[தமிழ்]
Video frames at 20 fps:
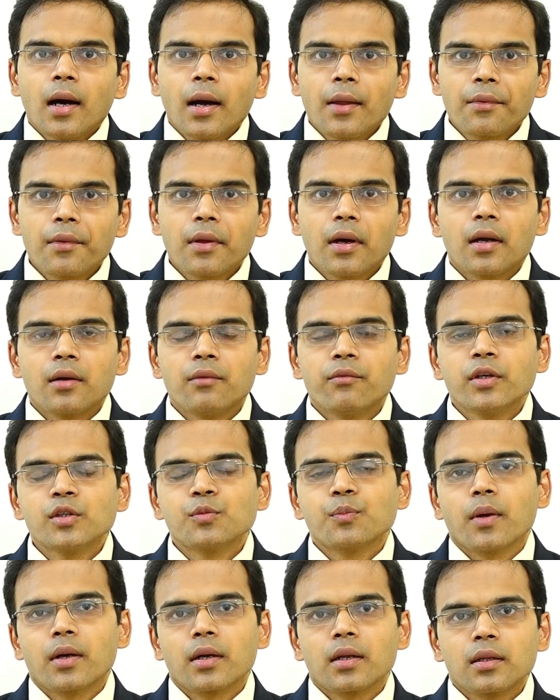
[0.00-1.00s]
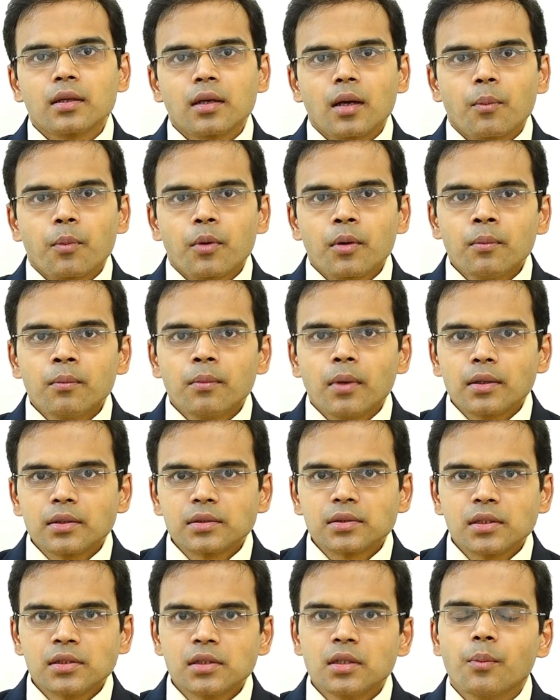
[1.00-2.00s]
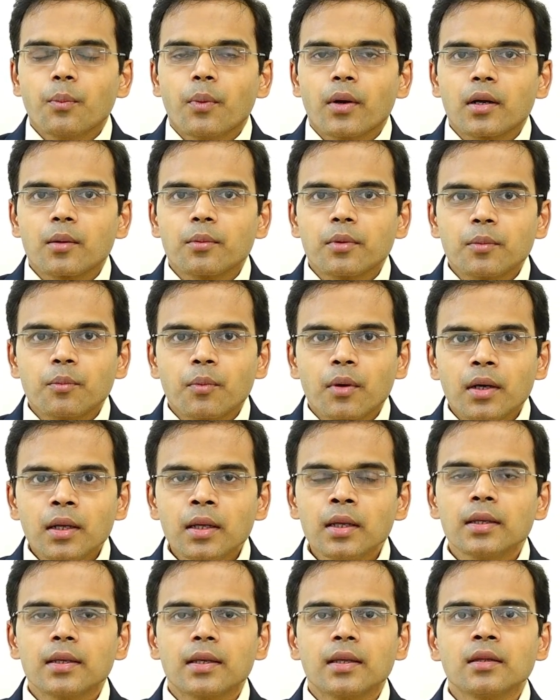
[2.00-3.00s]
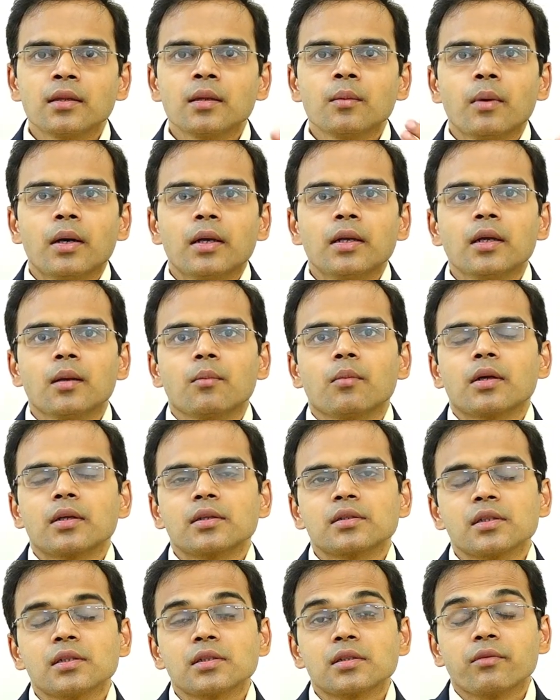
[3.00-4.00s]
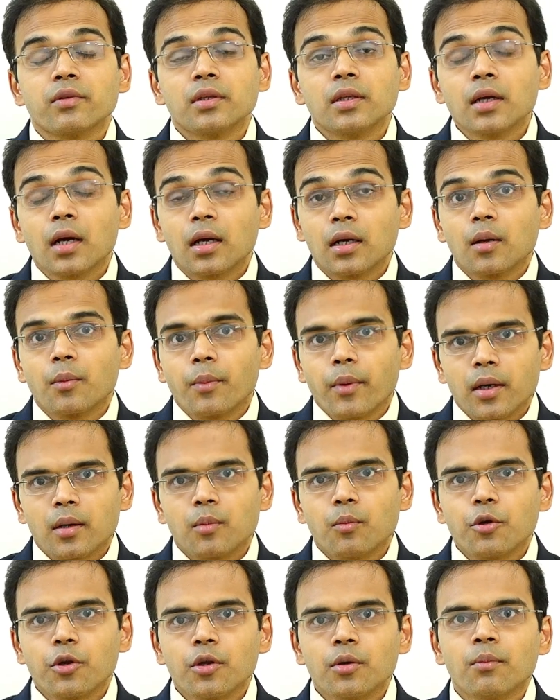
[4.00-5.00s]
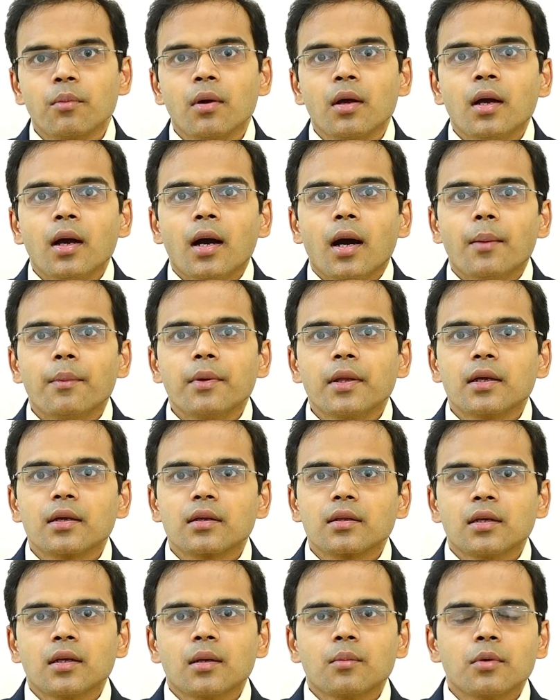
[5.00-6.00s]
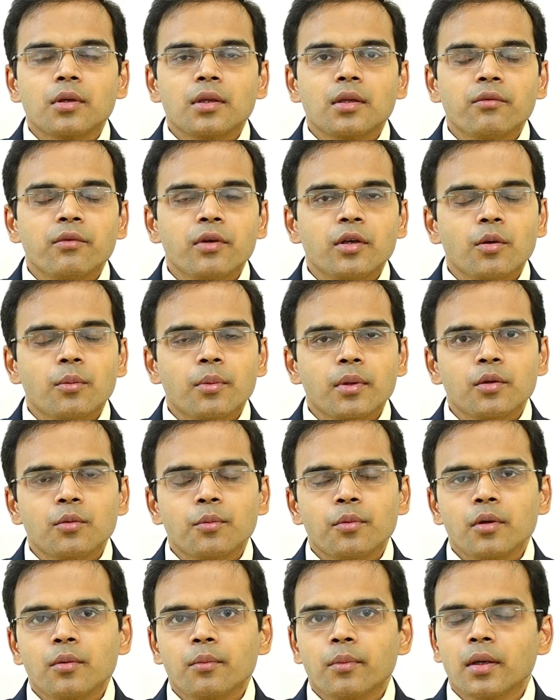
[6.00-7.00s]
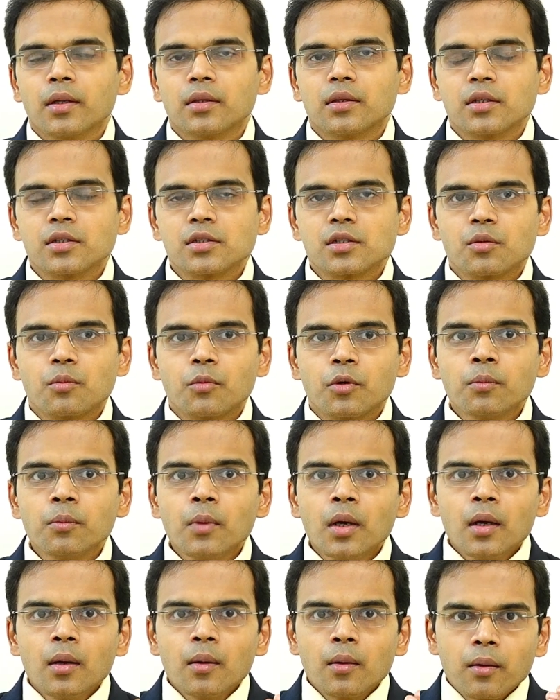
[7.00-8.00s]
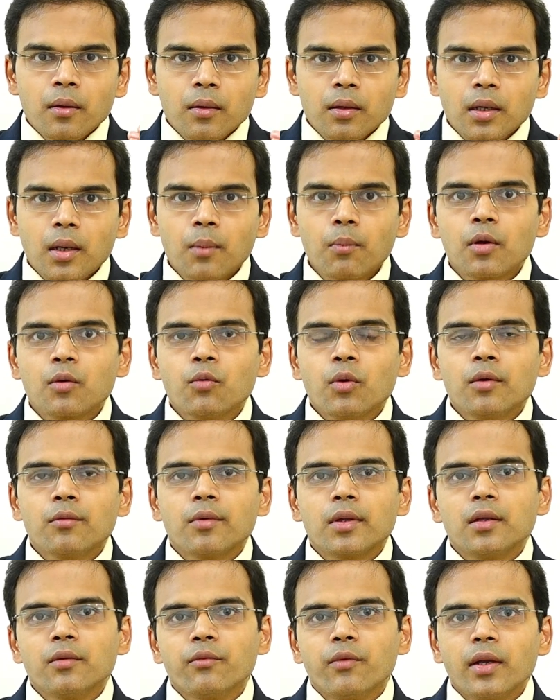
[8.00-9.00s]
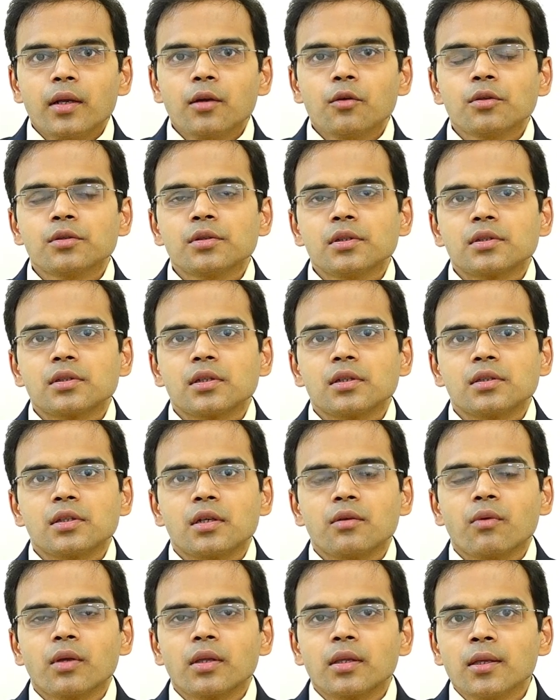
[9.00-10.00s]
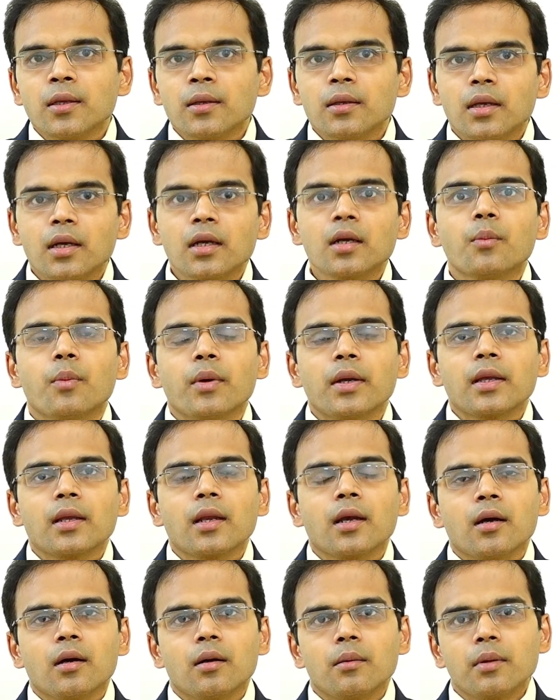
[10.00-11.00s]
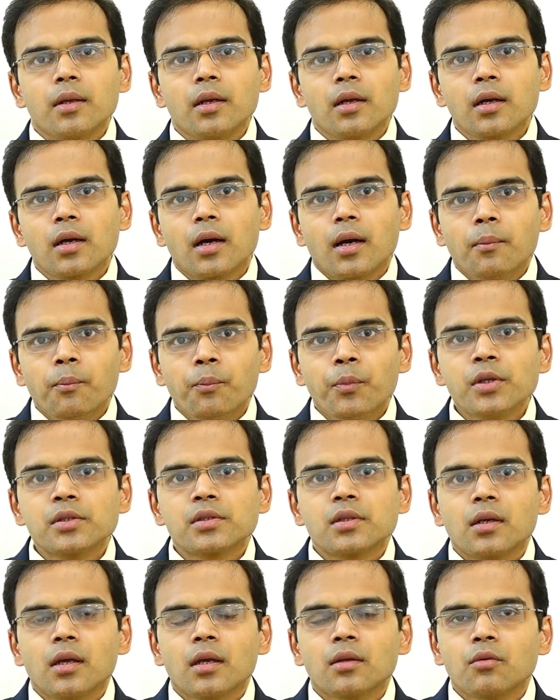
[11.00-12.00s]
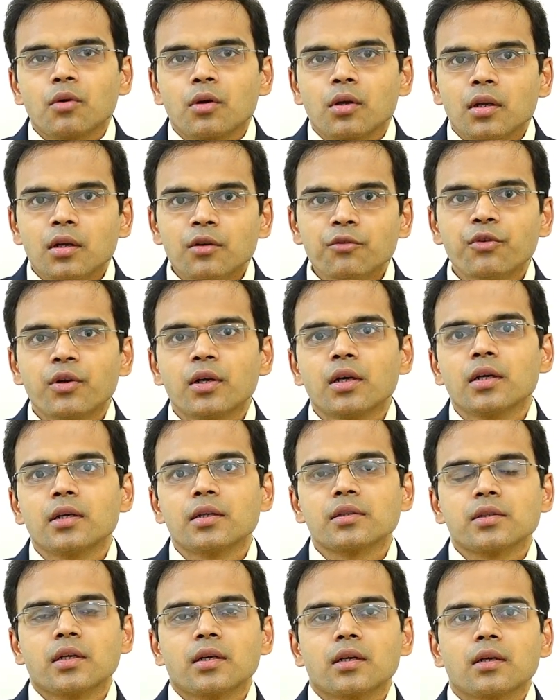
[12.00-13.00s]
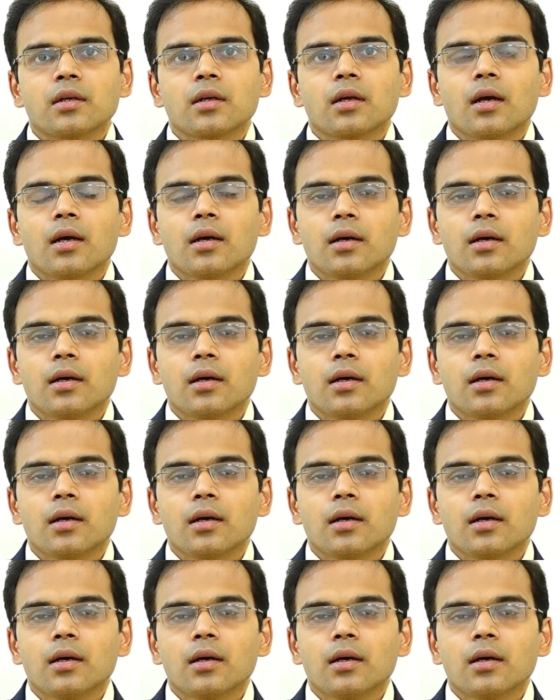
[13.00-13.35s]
அந்த அட்வைஸ் பண்ணதுக்கப்புறம் அந்த சர்ஜரி பண்ண பிற்பாடு எந்த மாதிரி நம்ம ரிசல்ட்ஸை வந்து கண்ணில் பார்க்க முடியும் அப்படிங்கிறத நம்ம இந்த வீடியோ பதிவு மூலமாக தெரிஞ்சுக்க முடியும் நம்பர் ஒன் வந்து வெரிகோசில் சர்ஜரி வந்து எங்கே பண்ணிக்கலாம் அப்படின்னா கம்பல்சரி அது ஒரு இன்ஃபர்டிலிட்டி சென்டர்